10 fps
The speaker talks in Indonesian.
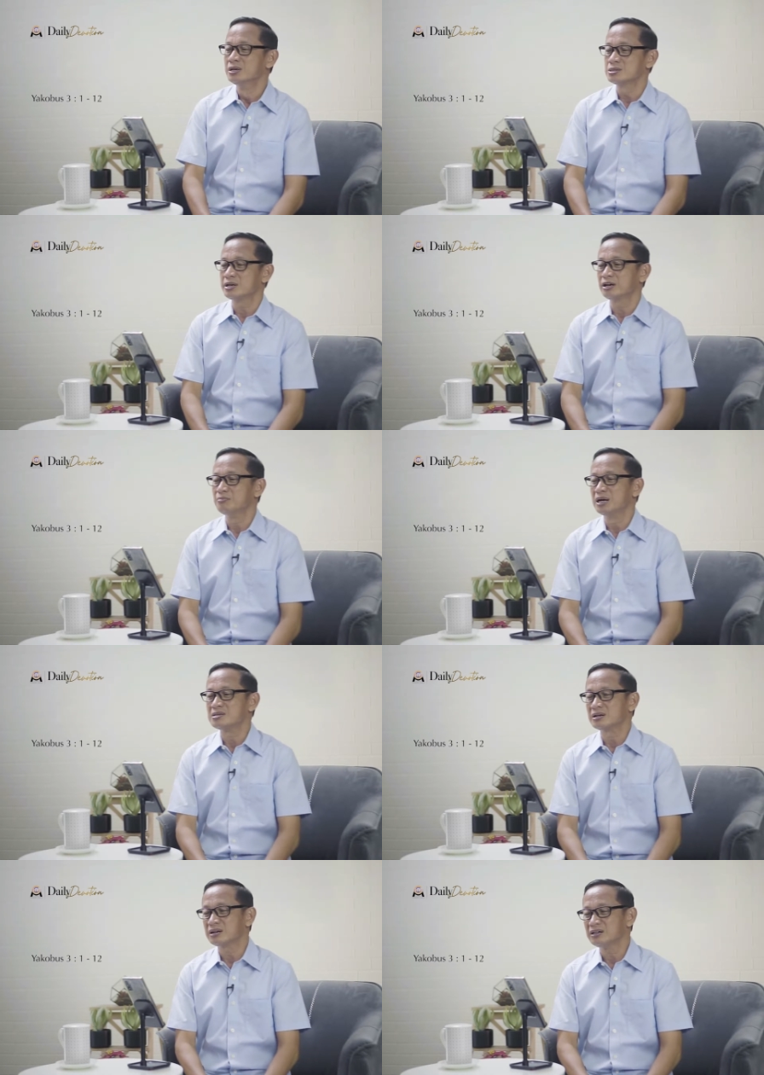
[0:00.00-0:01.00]
Saya akan
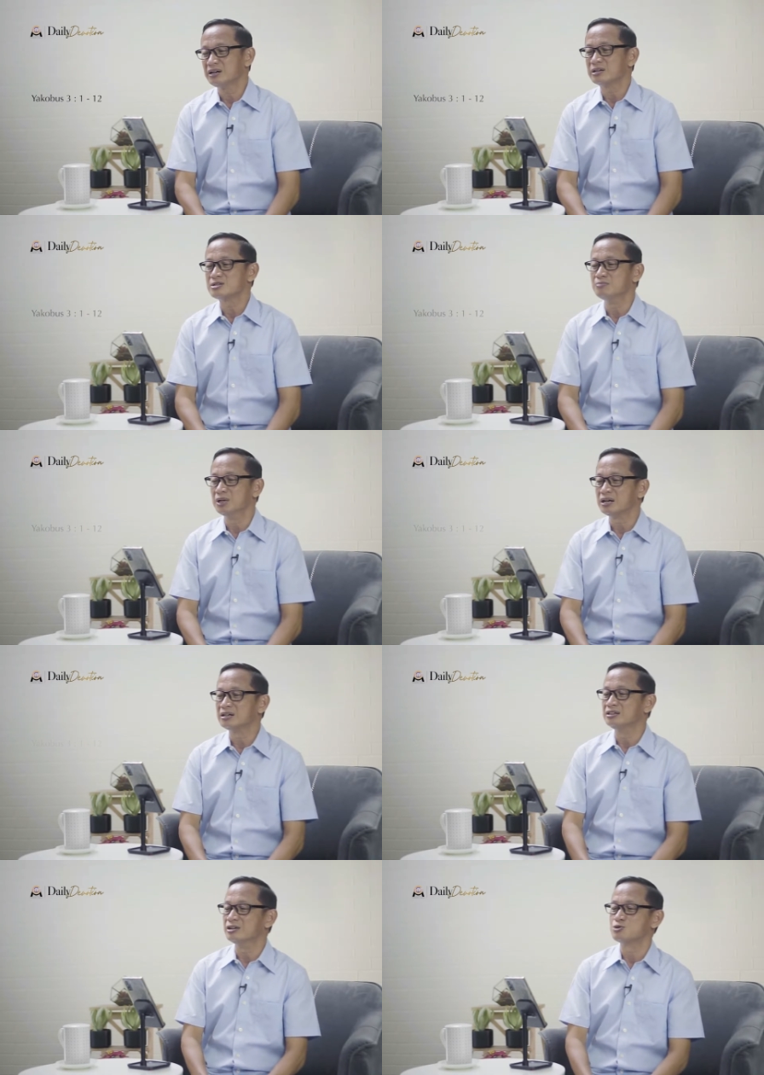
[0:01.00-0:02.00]
bacakan ayat
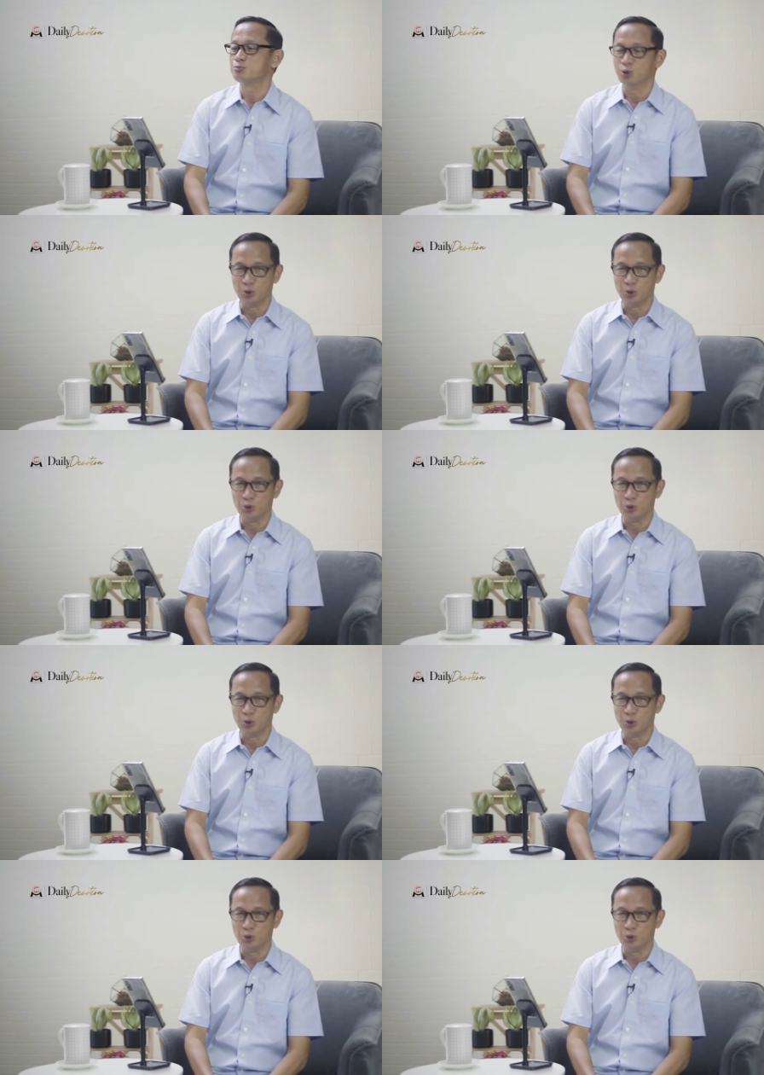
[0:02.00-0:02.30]
9 dan 10.